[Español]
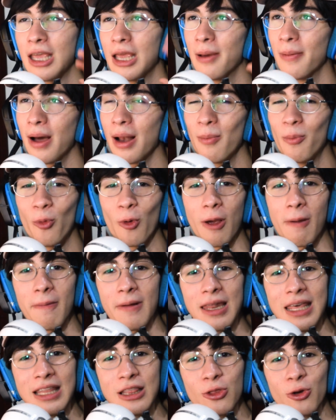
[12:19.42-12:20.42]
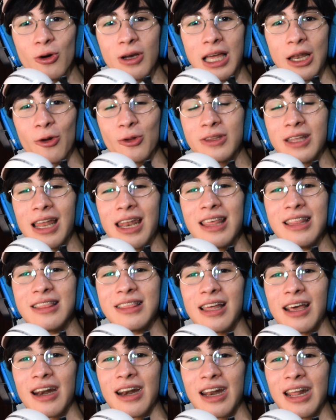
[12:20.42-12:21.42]
Iba al pueblito que no tiene
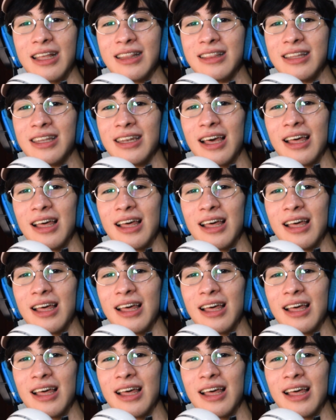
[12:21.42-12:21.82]
internet ni